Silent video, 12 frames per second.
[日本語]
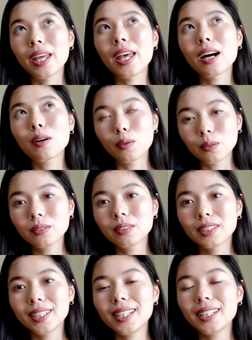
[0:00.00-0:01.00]
アコン、
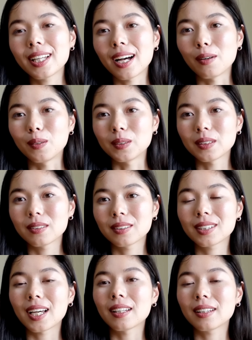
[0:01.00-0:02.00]
ヒーターを
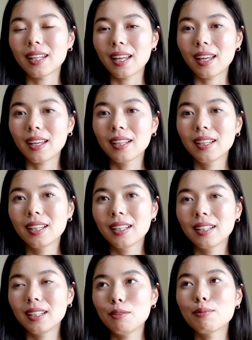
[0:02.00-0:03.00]
使って
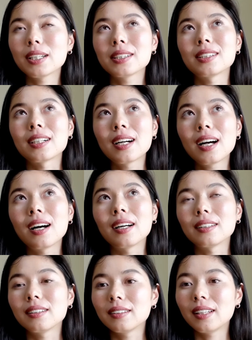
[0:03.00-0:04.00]
いました
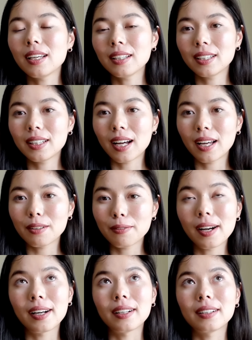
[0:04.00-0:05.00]
が、電気代
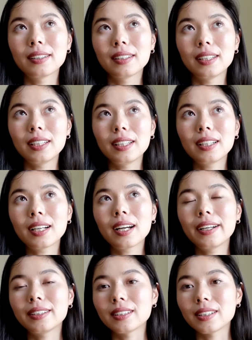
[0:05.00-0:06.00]
は1ヶ
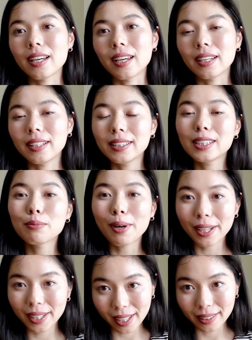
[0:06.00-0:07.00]
月で
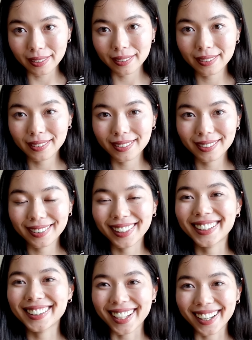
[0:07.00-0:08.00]
10,000円
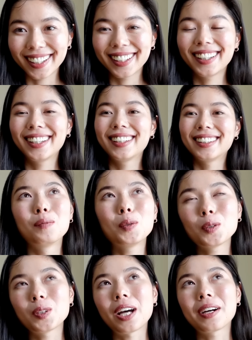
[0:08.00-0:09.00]
でした。
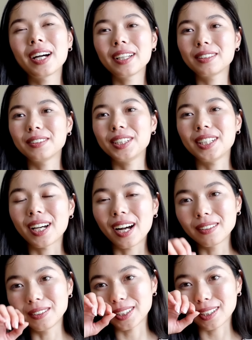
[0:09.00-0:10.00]
もっと高い国
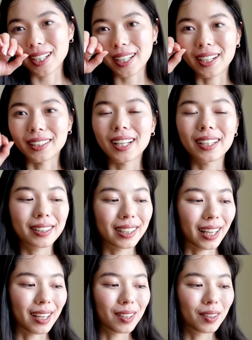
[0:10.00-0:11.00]
あるんじゃないかなっ
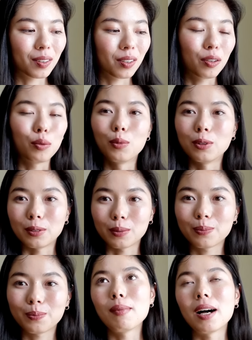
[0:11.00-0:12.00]
て思う。
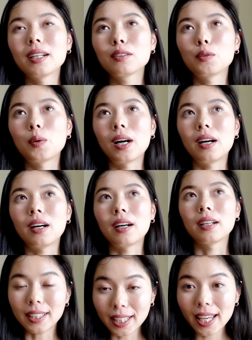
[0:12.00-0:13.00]
あと
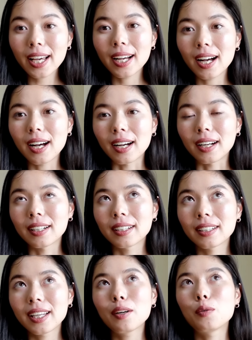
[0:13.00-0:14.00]
は家が
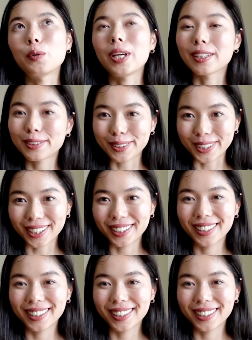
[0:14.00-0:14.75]
結構安い。